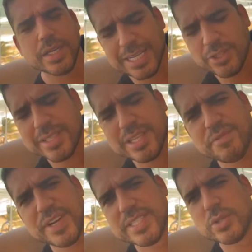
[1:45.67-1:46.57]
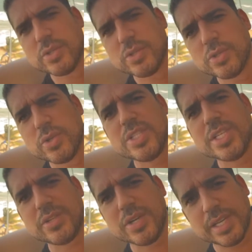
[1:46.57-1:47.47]
O que a senhora tá fazendo? Que todo dia a
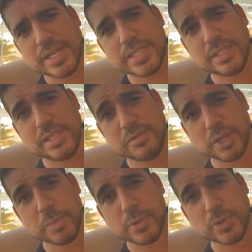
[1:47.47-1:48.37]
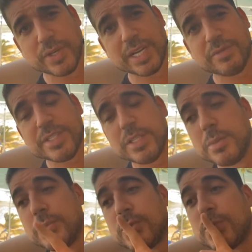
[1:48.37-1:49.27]
senhora entrega esse envelope pro motoqueiro. Ela falou assim,
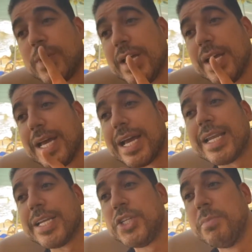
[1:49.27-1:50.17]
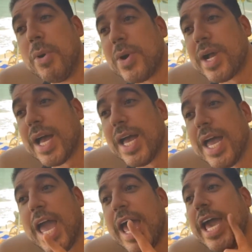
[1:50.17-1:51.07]
cala-te boca,
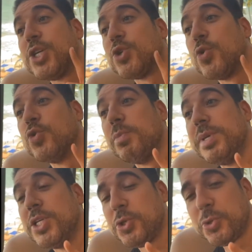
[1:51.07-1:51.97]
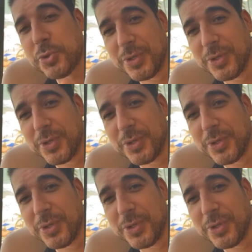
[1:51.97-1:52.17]
é jogo do bicho.